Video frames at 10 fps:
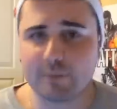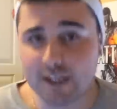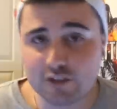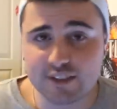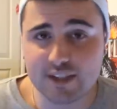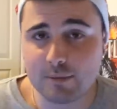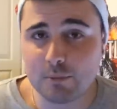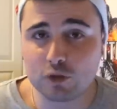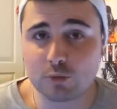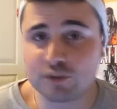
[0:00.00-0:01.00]
la mia reazione sarebbe
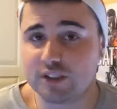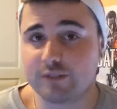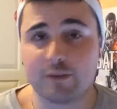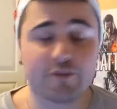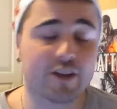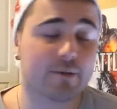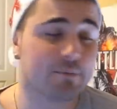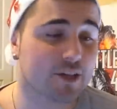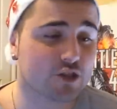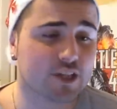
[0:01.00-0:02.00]
molto positiva, mi farebbe
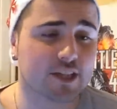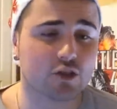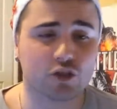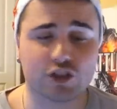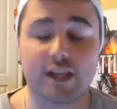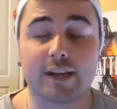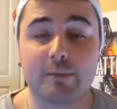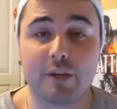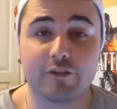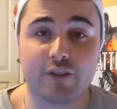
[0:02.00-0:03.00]
piacere conoscere anche
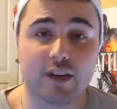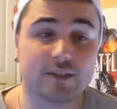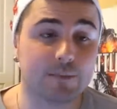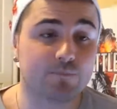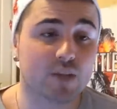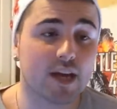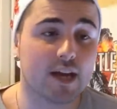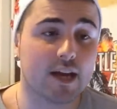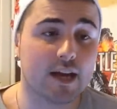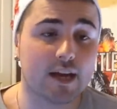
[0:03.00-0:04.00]
i miei fan.
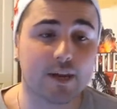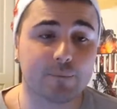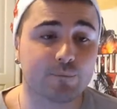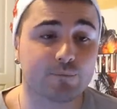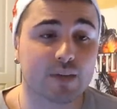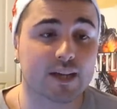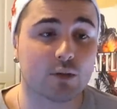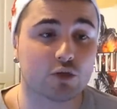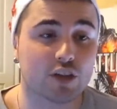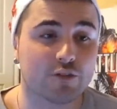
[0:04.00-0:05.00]
E, magari
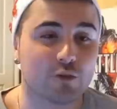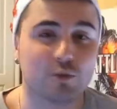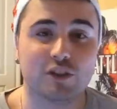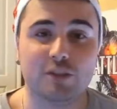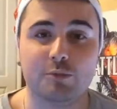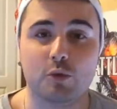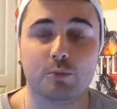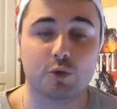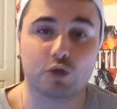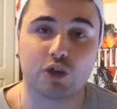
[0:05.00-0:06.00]
quando ne avrò molti di più,
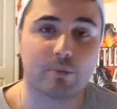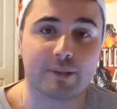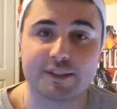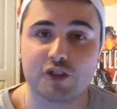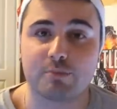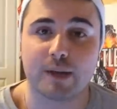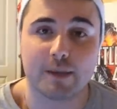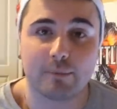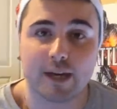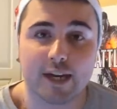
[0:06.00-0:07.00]
riuscirò a
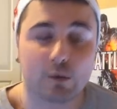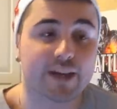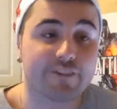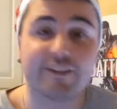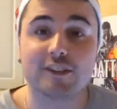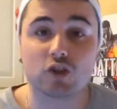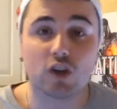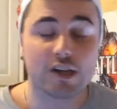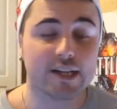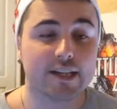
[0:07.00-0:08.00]
partecipare magari a qualche
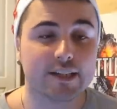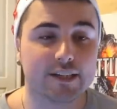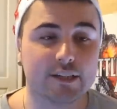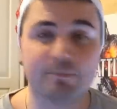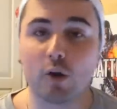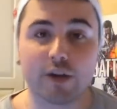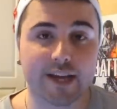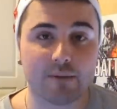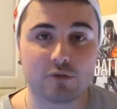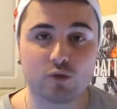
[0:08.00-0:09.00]
evento eh, tipo
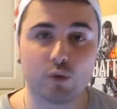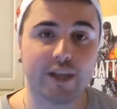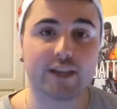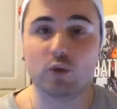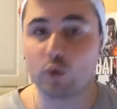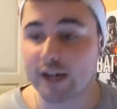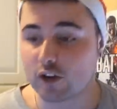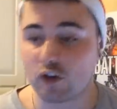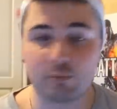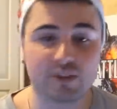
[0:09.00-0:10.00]
Games Week, Luca
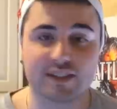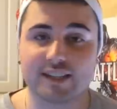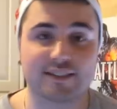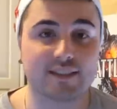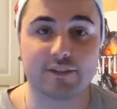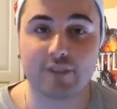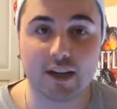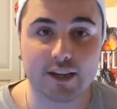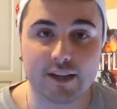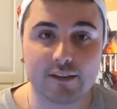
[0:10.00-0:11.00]
Comics, cazzate
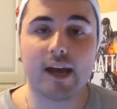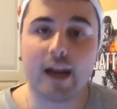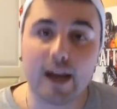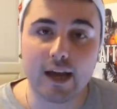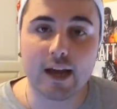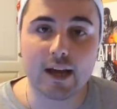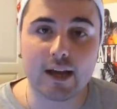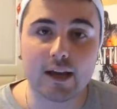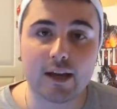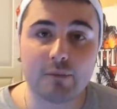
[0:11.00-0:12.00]
varie varie.
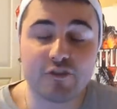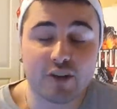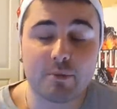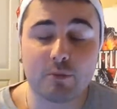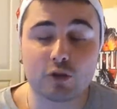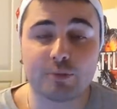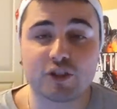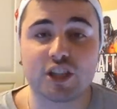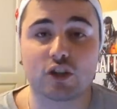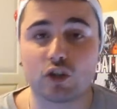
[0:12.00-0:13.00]
Eh, e mi farebbe molto
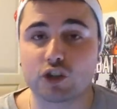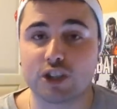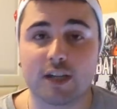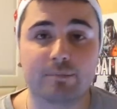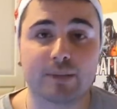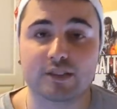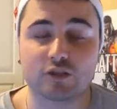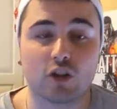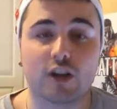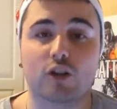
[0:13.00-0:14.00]
piacere conoscere
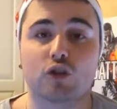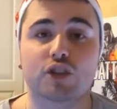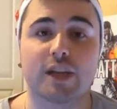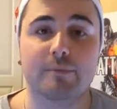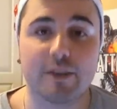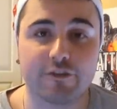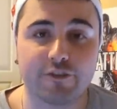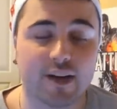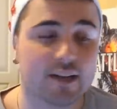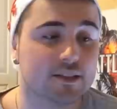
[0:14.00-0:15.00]
persone, conoscere i miei
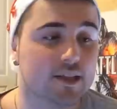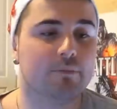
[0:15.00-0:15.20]
fan,